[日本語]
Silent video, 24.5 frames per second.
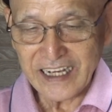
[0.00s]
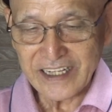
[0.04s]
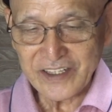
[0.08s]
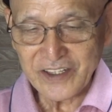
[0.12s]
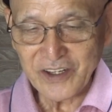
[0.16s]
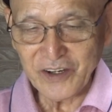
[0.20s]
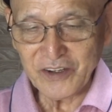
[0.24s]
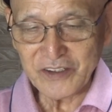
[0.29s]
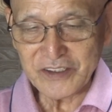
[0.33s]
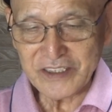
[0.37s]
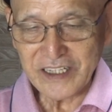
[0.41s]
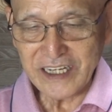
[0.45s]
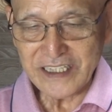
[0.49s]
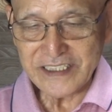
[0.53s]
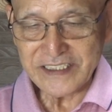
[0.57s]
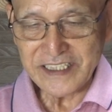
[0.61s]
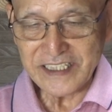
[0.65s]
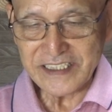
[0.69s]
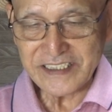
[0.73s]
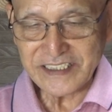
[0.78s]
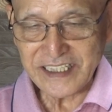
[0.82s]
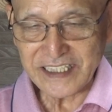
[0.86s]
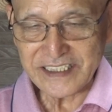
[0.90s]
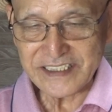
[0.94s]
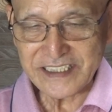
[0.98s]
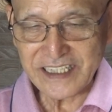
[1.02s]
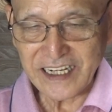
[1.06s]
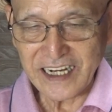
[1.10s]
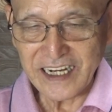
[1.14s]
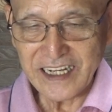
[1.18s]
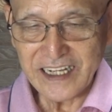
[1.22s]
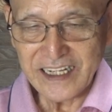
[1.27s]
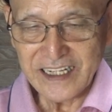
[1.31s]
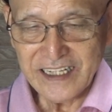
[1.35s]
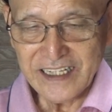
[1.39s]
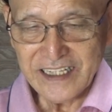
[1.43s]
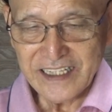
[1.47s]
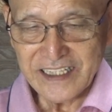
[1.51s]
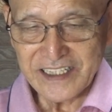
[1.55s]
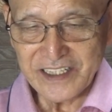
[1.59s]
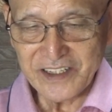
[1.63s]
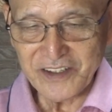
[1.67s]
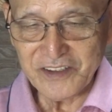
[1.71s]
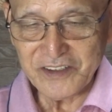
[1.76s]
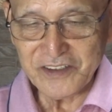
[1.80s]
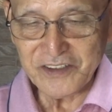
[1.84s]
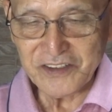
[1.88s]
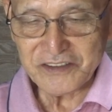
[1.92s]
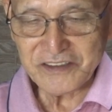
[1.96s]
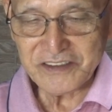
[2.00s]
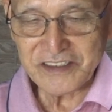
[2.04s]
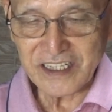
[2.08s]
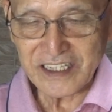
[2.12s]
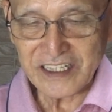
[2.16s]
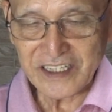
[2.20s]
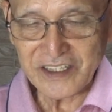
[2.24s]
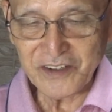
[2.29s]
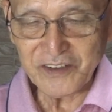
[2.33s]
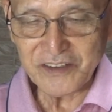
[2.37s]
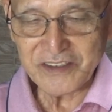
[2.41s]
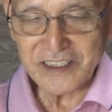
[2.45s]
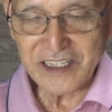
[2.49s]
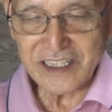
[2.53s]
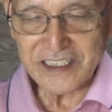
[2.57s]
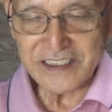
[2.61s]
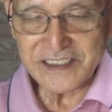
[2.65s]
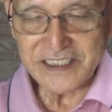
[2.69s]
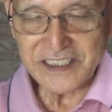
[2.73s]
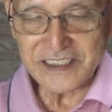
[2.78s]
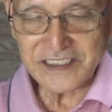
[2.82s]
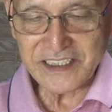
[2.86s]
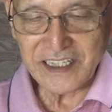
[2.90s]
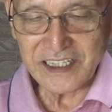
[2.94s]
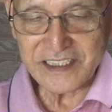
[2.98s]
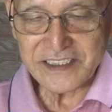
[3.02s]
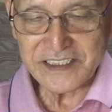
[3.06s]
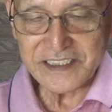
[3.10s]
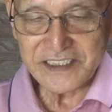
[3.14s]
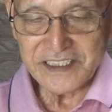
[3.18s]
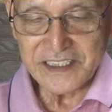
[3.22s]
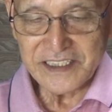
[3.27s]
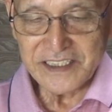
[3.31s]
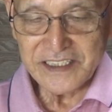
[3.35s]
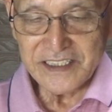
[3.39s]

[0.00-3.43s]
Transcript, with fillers: あ兄弟弟子たちか気の毒な兄弟弟子たち。